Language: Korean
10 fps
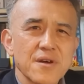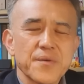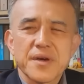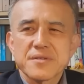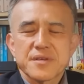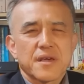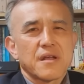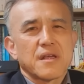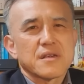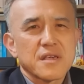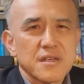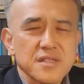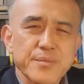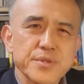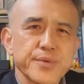왜 세계 랭킹이
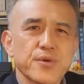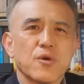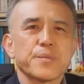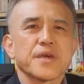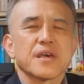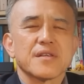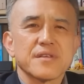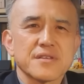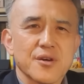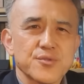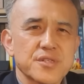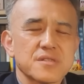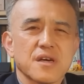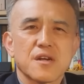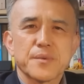30위권밖에 안 되냐고
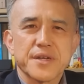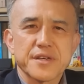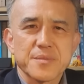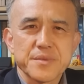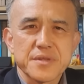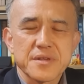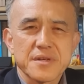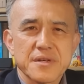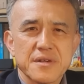질타를 많이 합니다.